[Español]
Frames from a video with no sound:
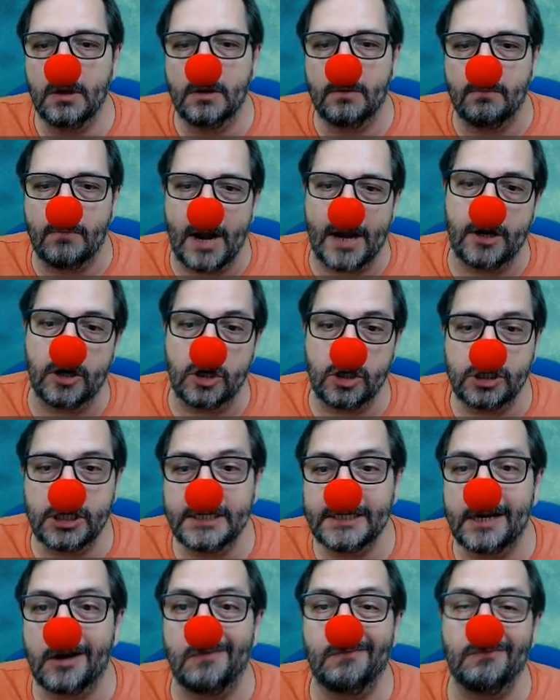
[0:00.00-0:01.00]
Bueno, no sé
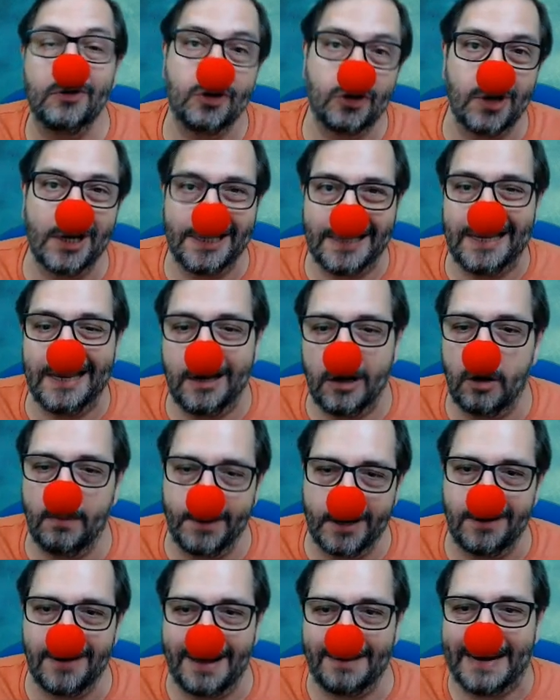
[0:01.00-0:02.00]
si con mucho estilo,
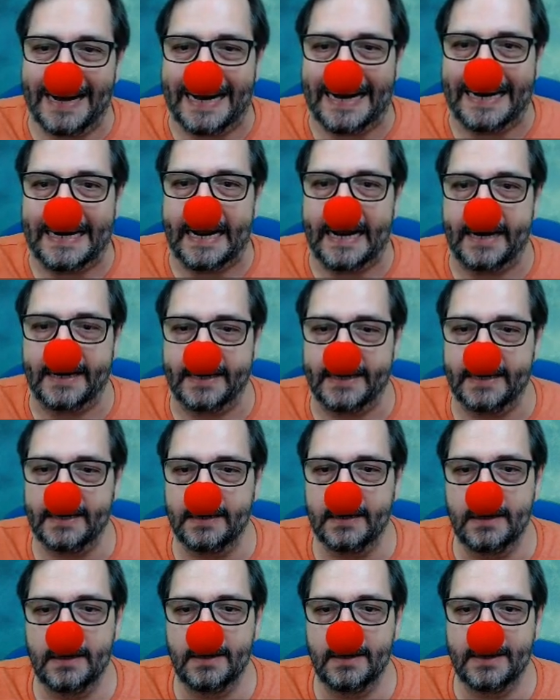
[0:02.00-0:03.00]
pero la va a ganar. ¿eh?
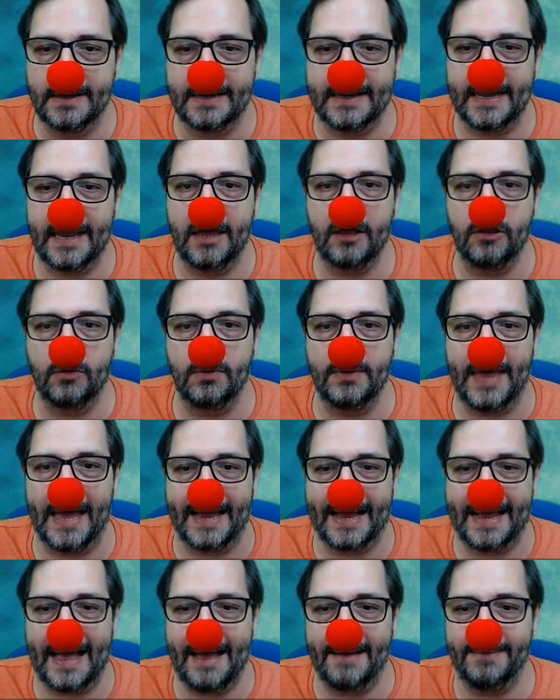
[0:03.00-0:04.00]
Qué duda
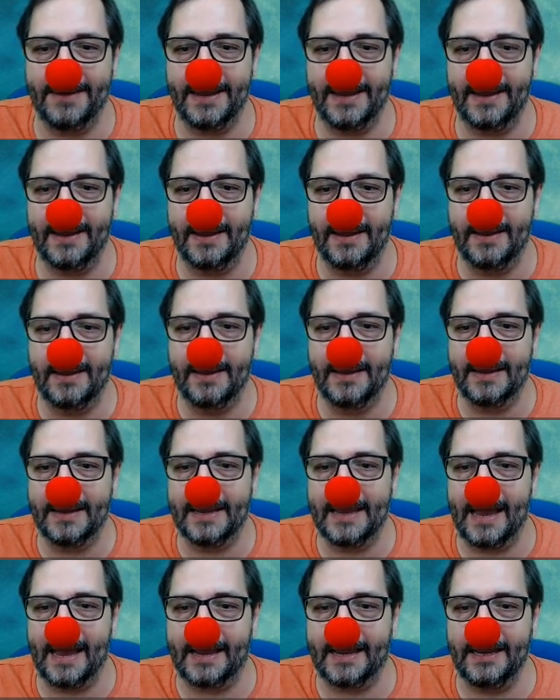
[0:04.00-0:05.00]
cabe
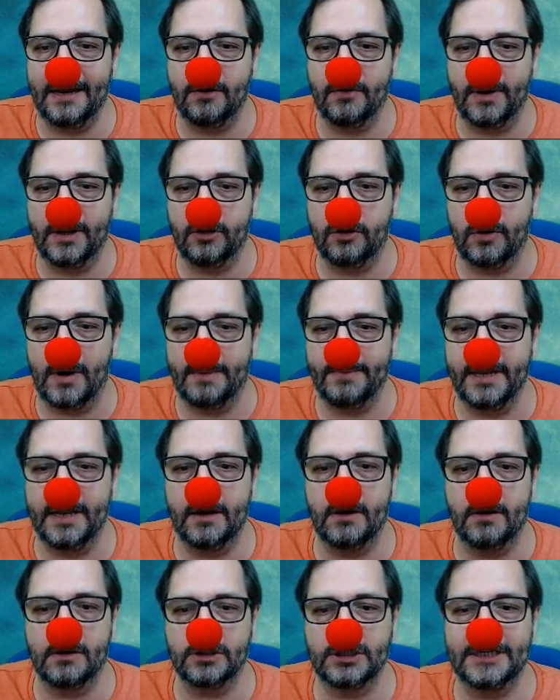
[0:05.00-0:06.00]
que aquí nuestro
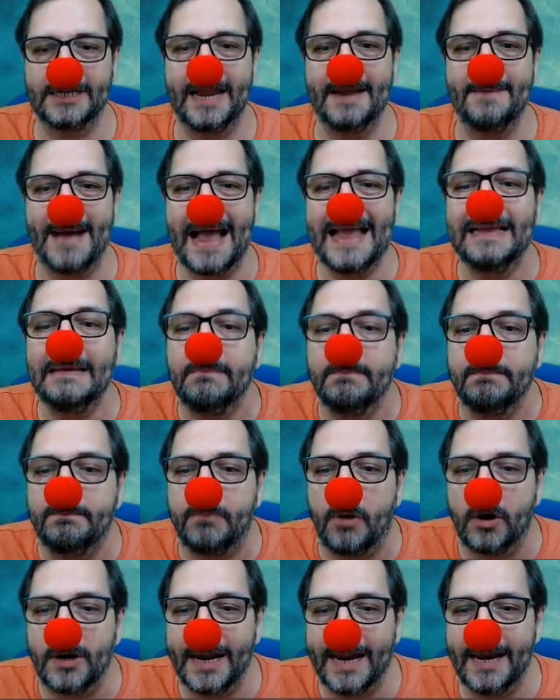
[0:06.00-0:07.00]
amigo se va a
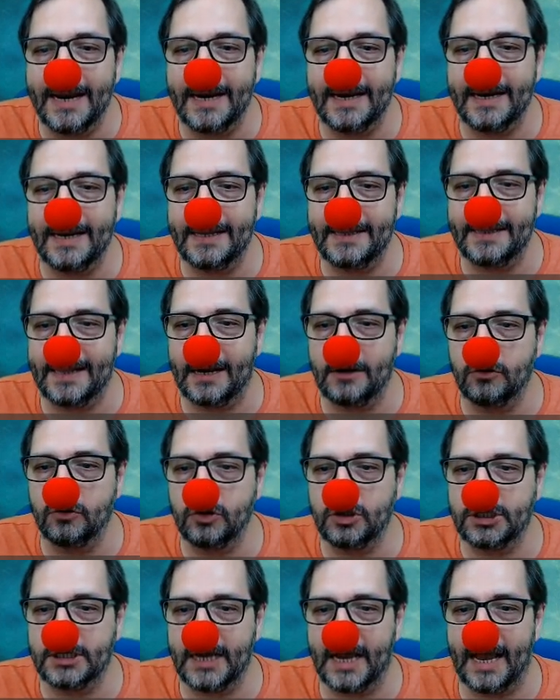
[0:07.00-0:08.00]
imponer en esta
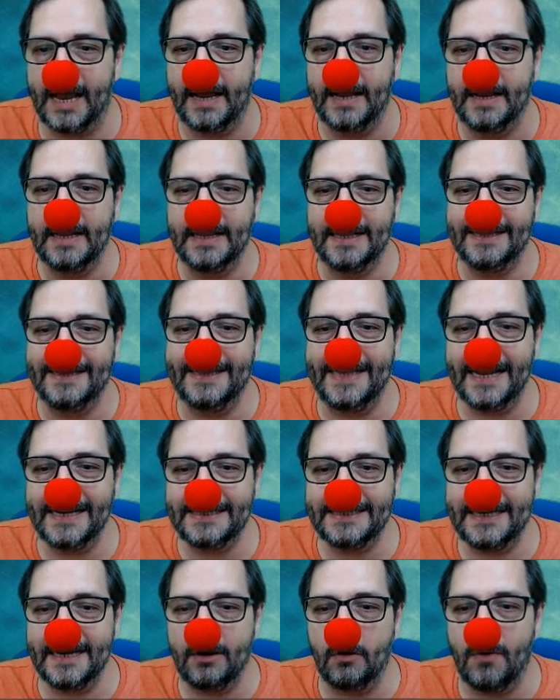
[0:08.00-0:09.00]
lucha
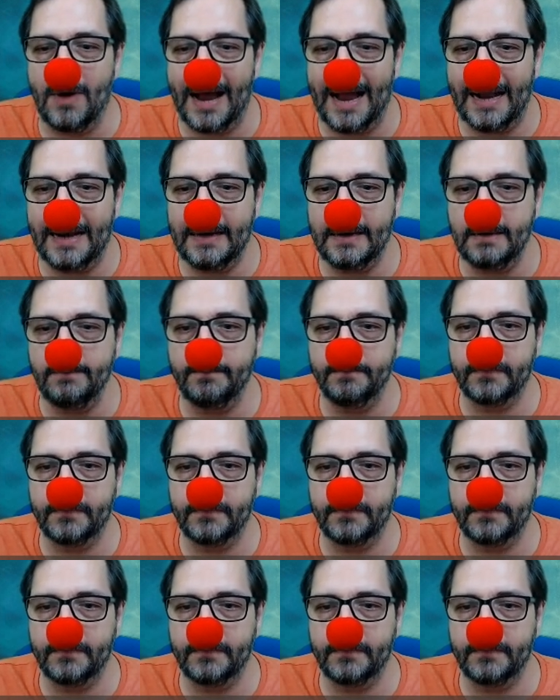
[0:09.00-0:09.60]
desigual,